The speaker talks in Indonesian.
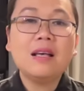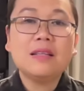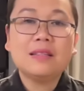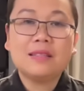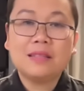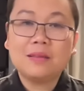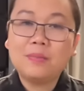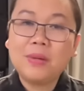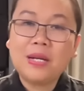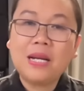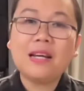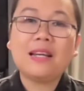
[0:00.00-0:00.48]

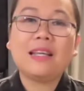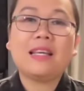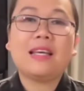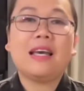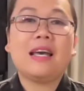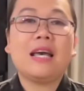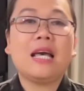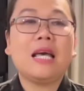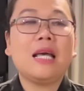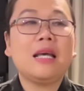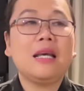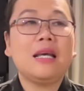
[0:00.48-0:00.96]

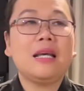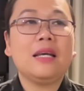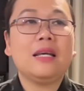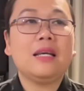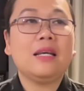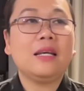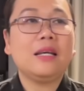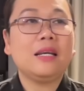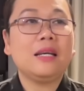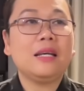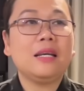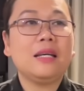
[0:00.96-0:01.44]
Sebenarnya
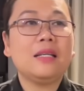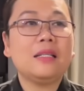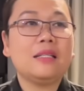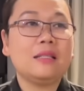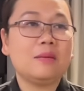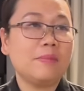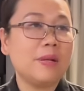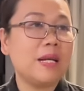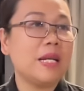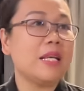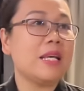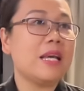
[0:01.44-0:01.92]

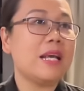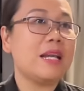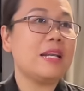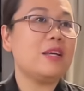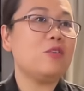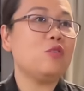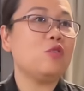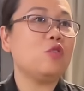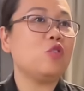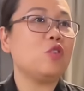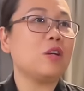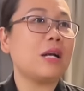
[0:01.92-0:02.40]
sebenarnya
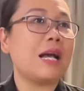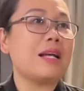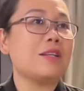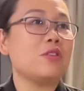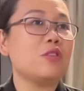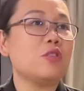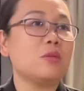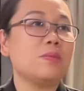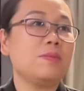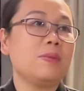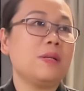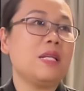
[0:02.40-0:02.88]
nih untuk
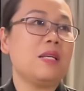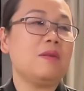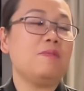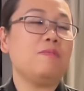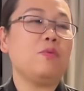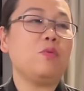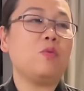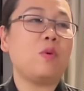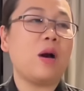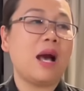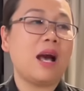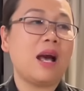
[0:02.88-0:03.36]
kasus
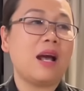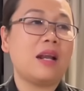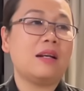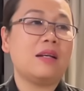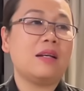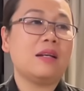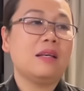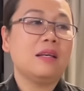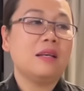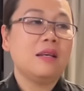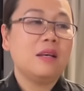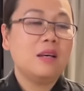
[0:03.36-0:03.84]

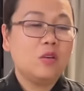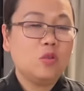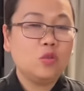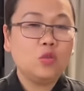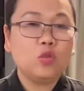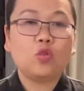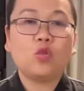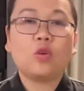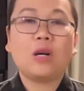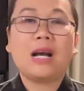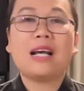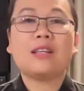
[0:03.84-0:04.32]
penipuan,
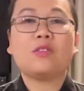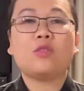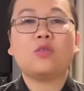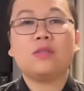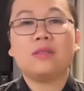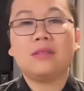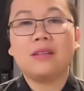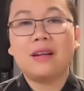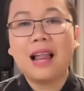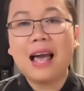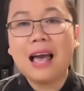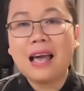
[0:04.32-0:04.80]
untuk
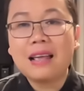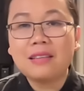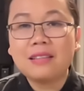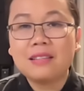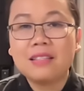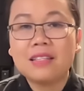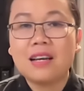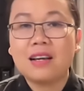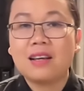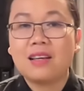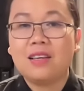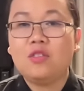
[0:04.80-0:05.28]
kasus
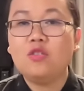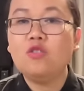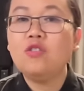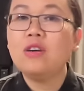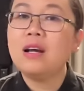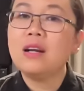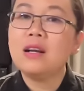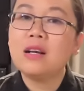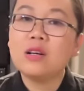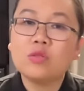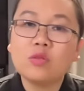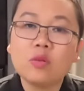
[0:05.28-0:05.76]
telanjang itu
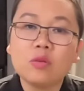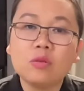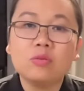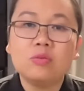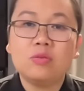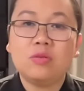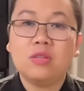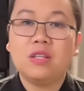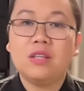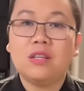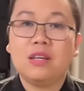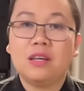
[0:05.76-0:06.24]
nggak ada
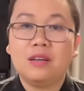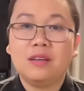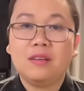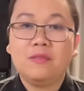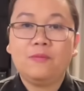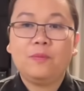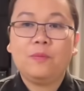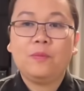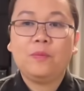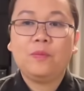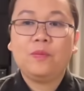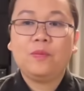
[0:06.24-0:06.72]
solusinya.
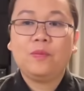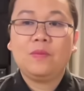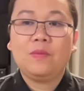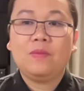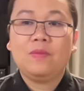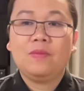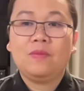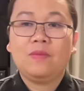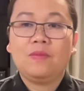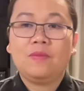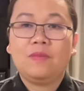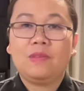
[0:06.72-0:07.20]

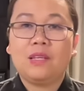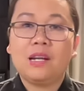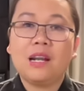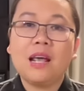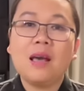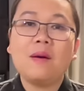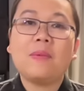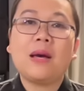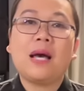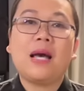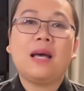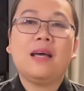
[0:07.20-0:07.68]

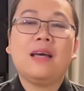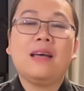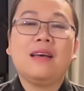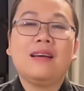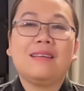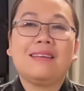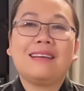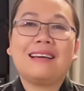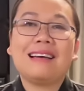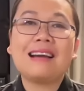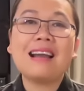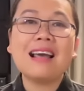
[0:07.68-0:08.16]
Kenapa?
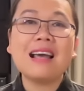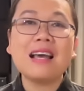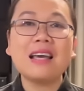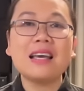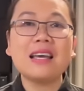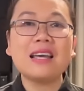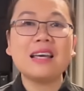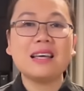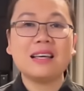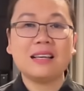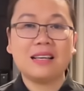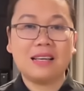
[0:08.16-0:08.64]
Karena
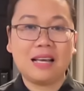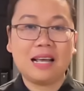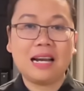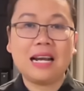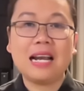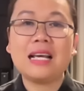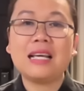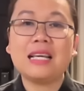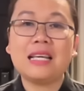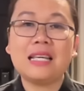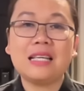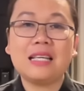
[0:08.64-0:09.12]

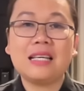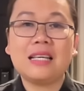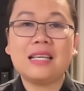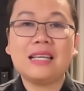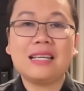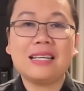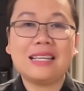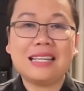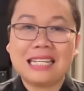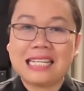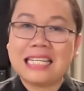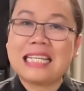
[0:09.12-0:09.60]
karena
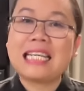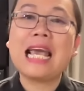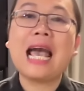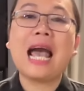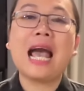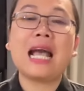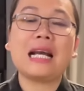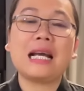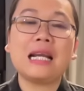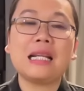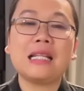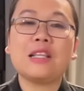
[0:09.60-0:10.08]

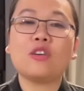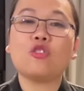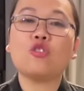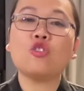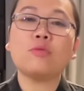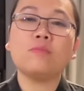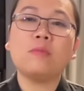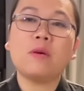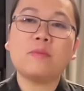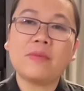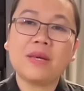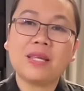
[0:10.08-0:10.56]
dia akan
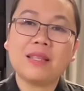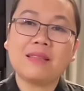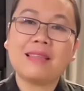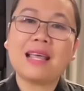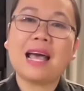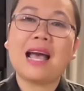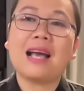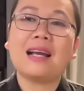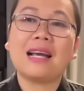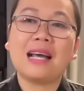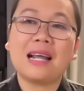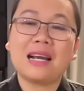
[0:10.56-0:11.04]
terus
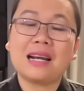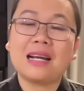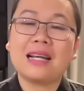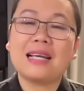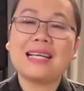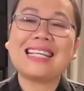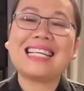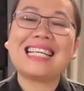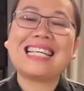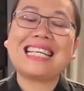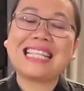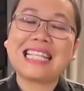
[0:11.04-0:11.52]
meminta
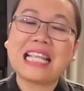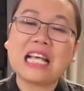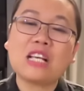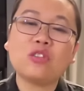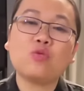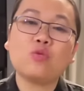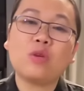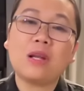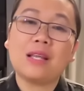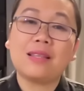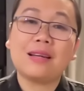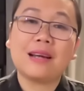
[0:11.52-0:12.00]
kita
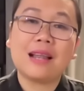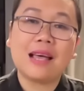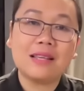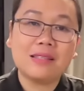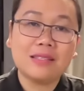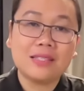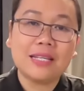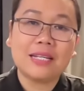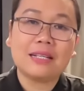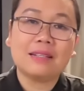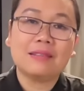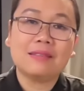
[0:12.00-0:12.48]
sudah
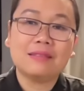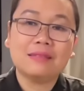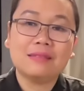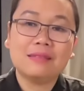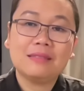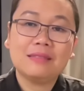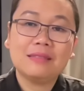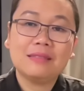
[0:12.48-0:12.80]
telanjang.